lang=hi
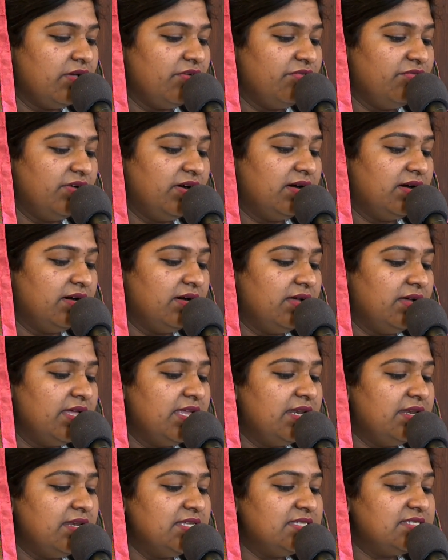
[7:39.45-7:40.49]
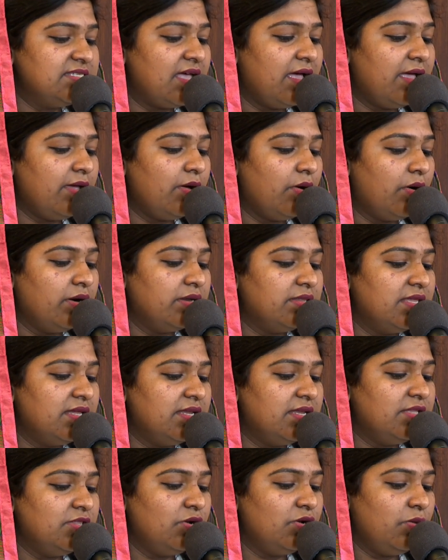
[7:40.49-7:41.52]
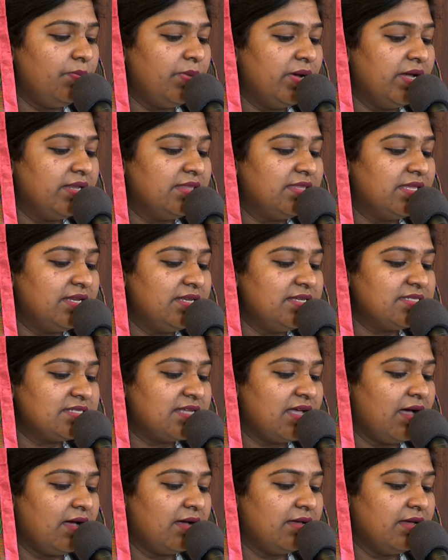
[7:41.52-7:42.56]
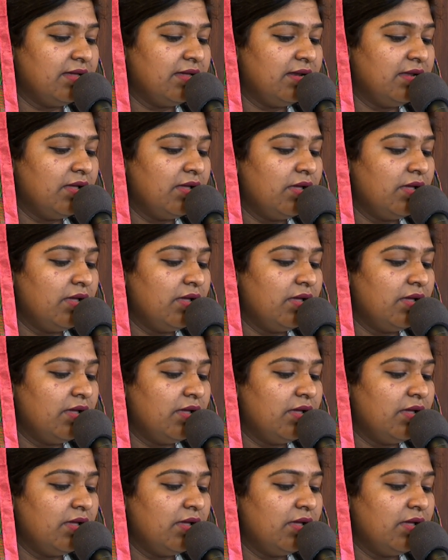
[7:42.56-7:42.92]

वह निसाय और दरिद्रों पर तरस खाकर